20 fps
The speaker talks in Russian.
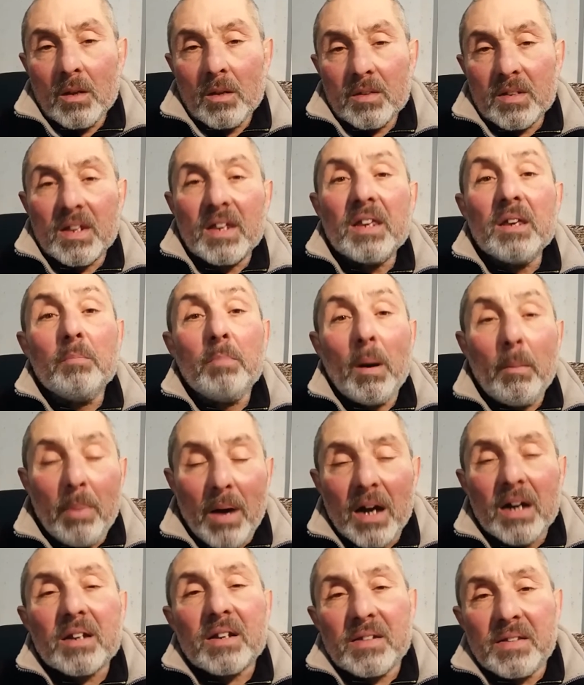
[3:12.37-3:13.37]
Саи
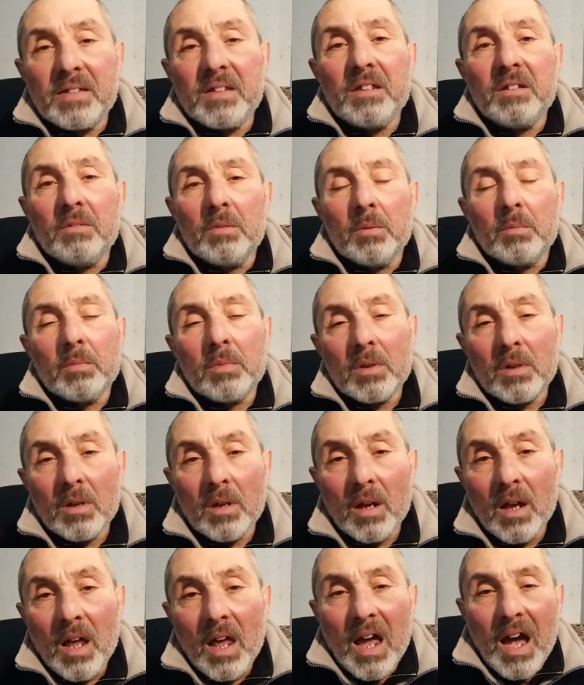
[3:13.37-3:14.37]
Баба красивым.
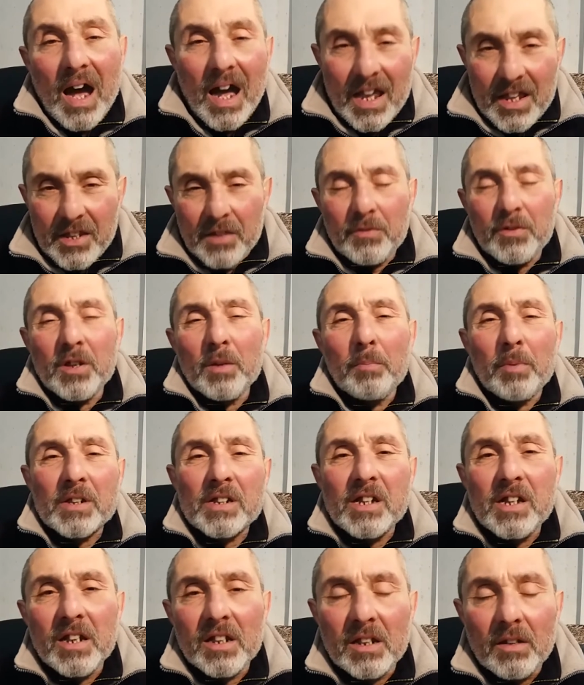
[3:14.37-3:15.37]
А эти все
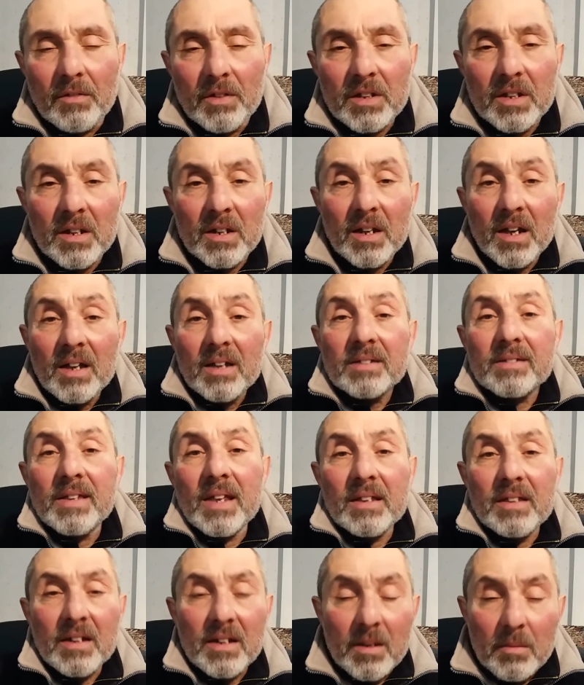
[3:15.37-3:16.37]
последователи,
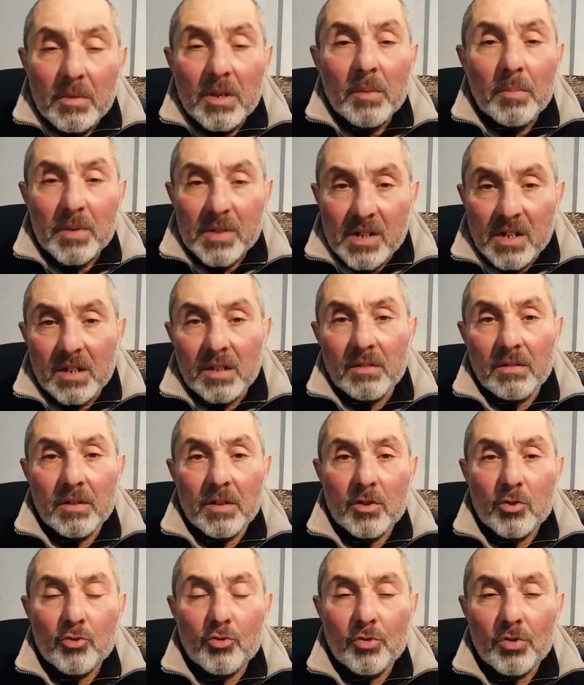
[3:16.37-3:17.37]
знаете для меня
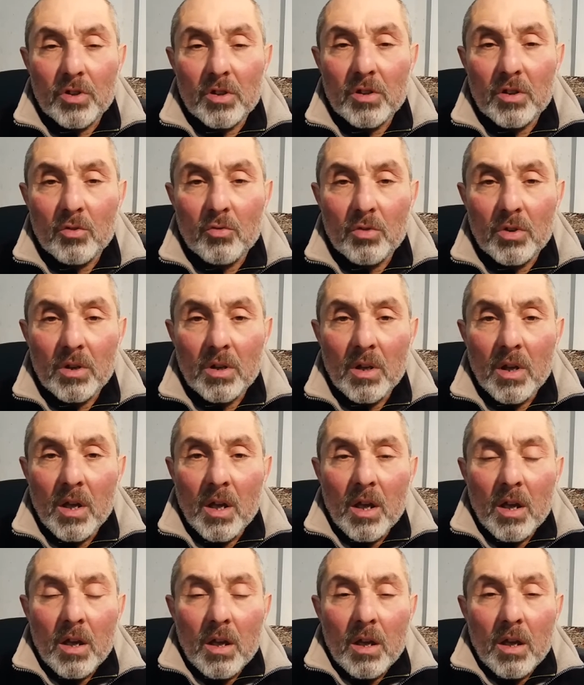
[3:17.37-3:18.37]
последователь, что это такое?
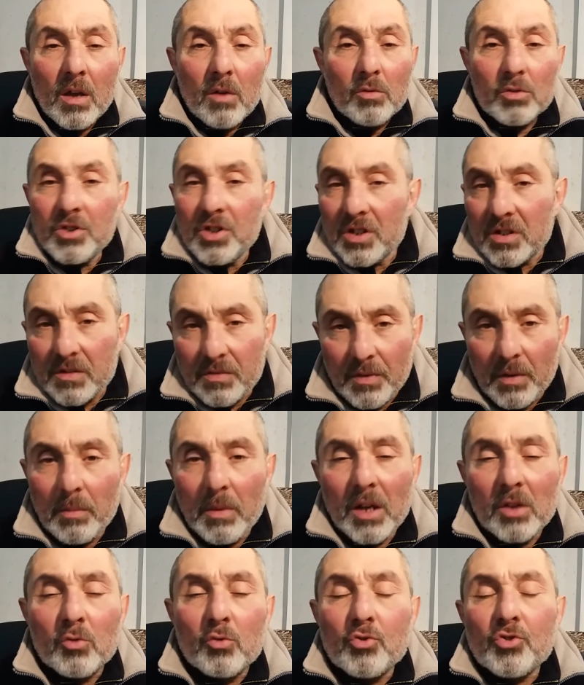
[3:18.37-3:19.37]
Вот сейчас вам
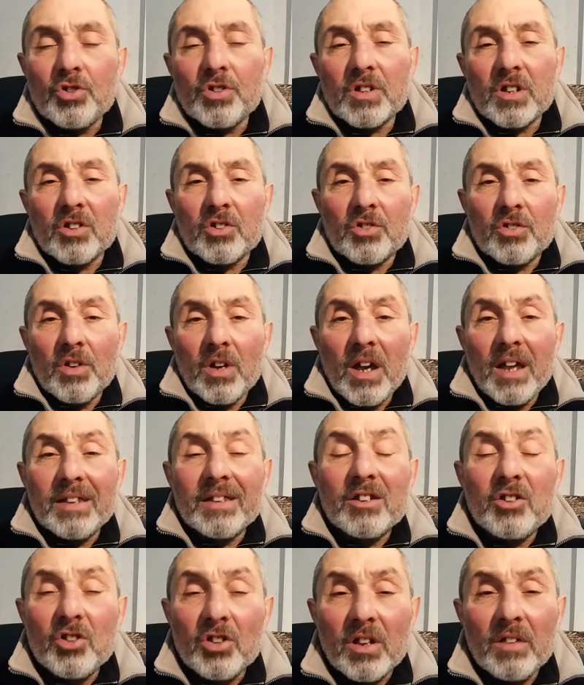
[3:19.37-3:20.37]
от души скажу.
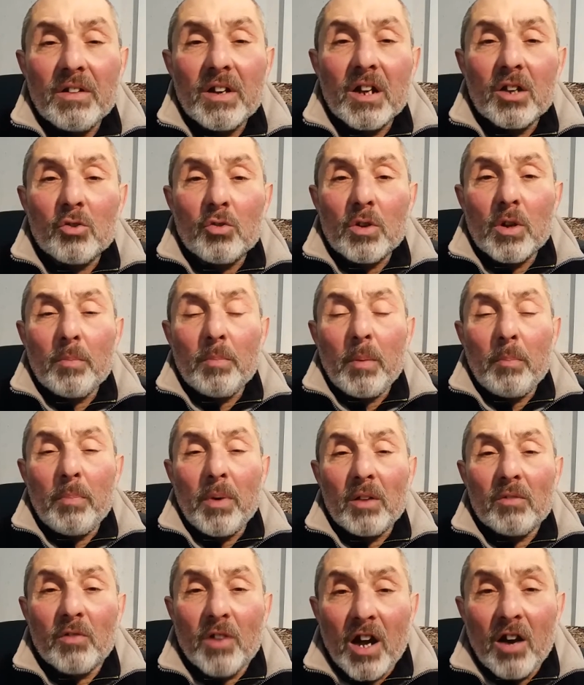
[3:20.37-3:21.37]
Это человек, который
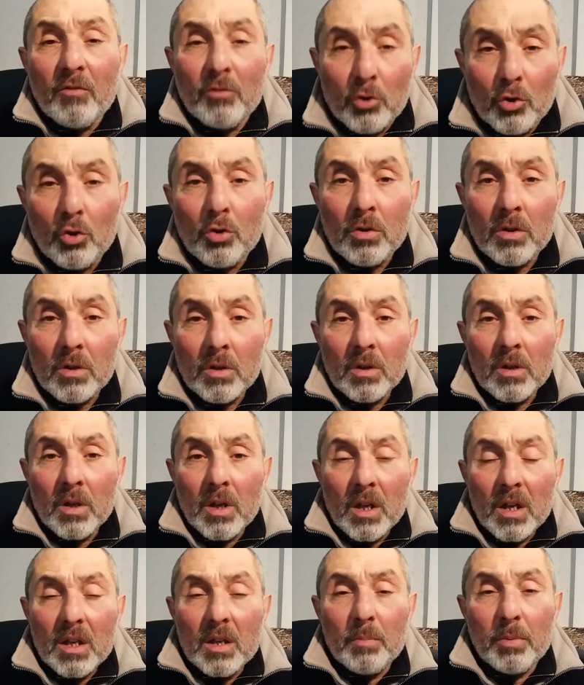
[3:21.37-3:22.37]
попал в говну
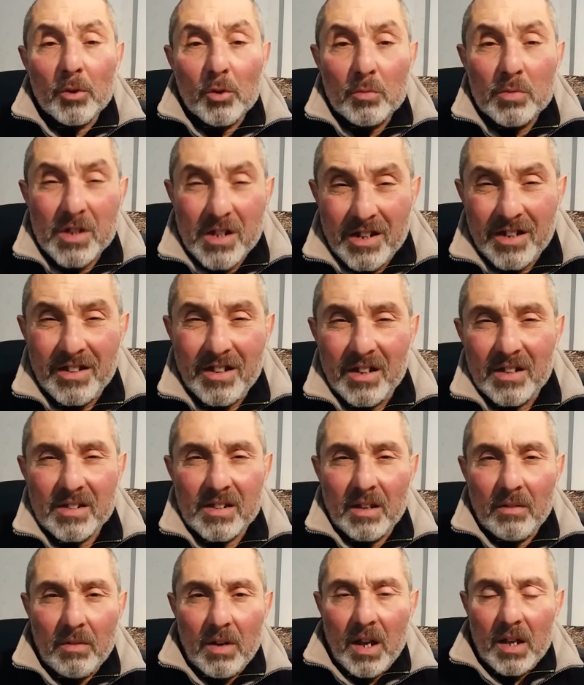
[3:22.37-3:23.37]
и потом следы
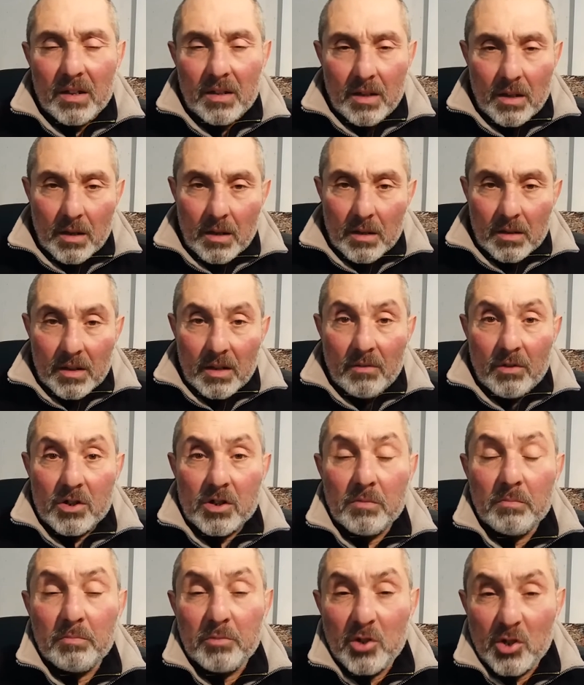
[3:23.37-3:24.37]
оставляет, да, на
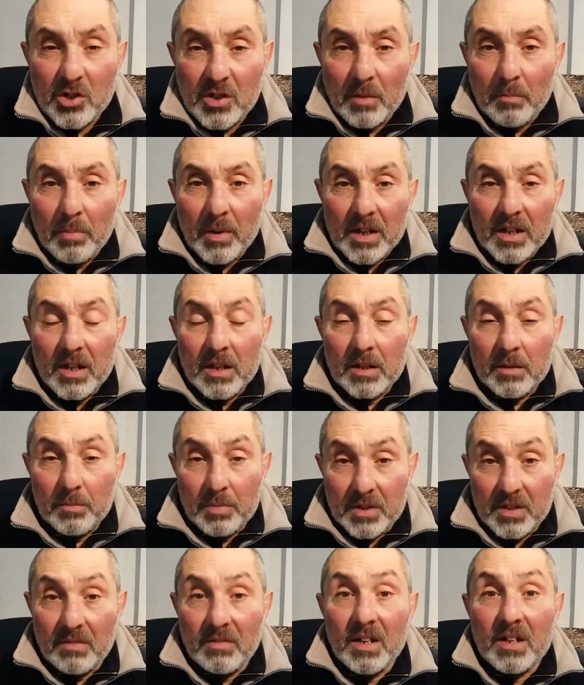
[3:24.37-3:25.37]
вашем чистом паркете.
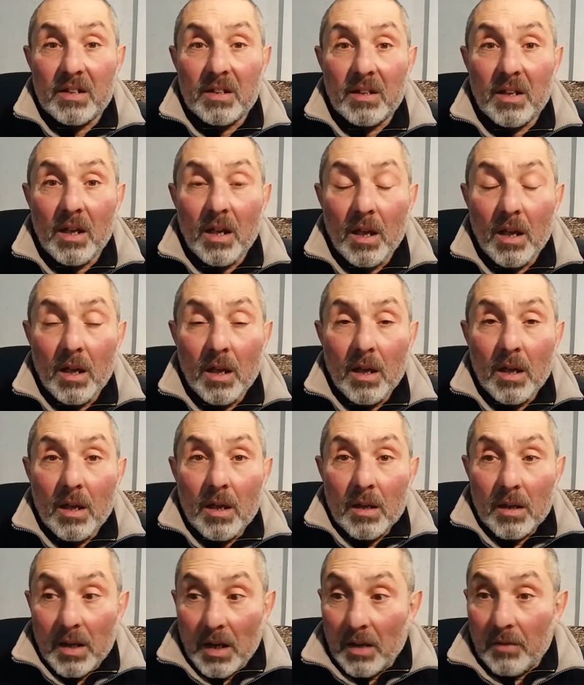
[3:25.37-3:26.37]
Представляете, да?
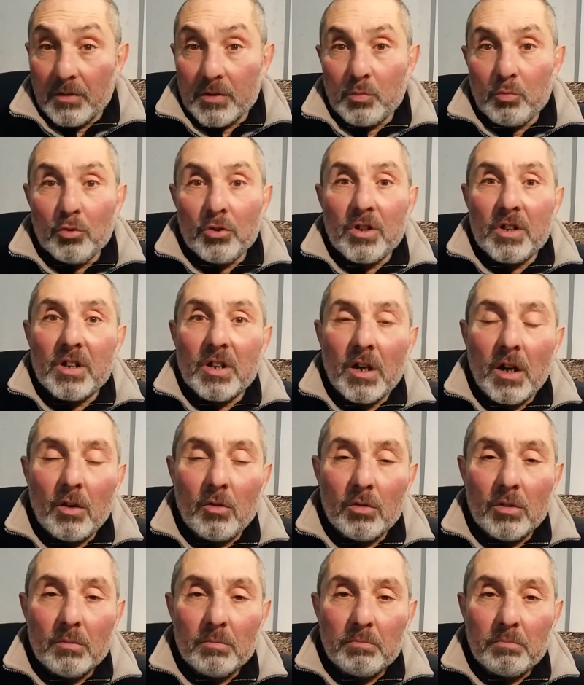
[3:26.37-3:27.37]
Как вы смотрите, как
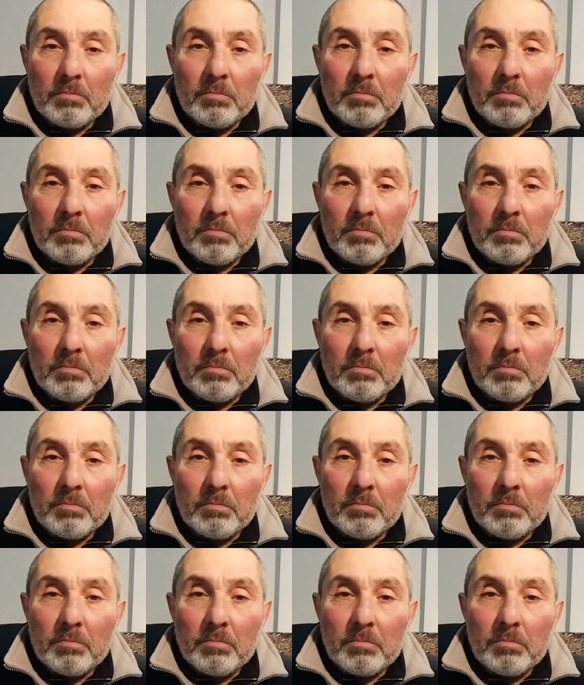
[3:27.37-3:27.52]
он